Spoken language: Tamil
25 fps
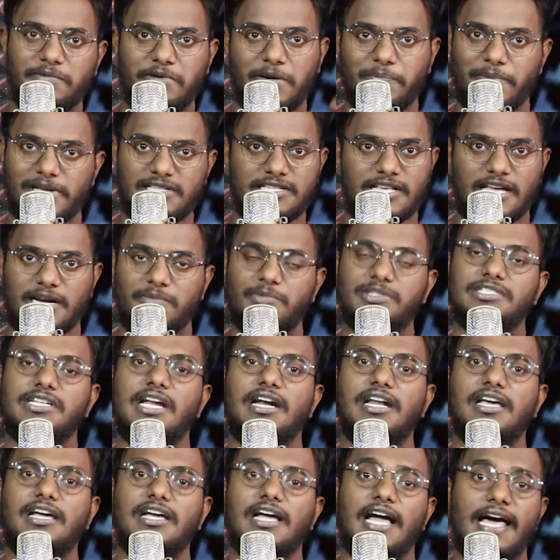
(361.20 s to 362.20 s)
ரெண்டு பேர் பேச
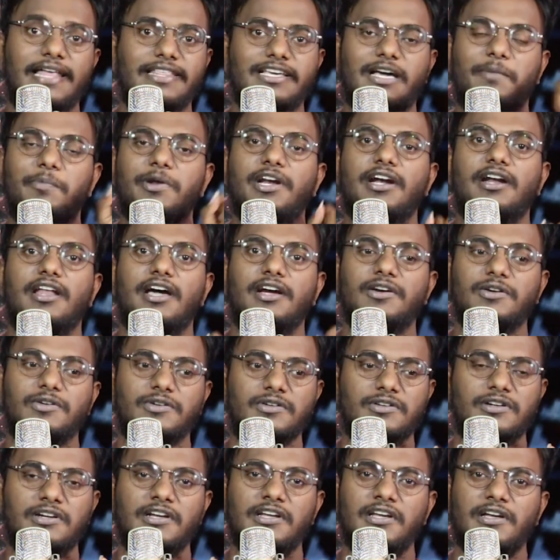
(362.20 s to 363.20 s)
ஆரம்பிச்சிட்டாங்களா அதுக்கப்புறம் என்ன
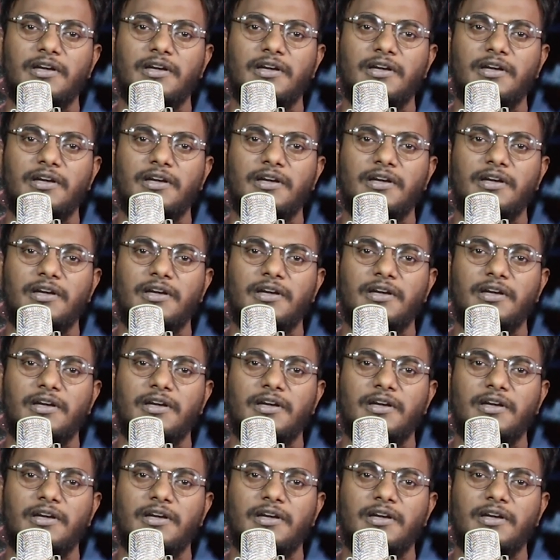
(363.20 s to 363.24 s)
ஆகும்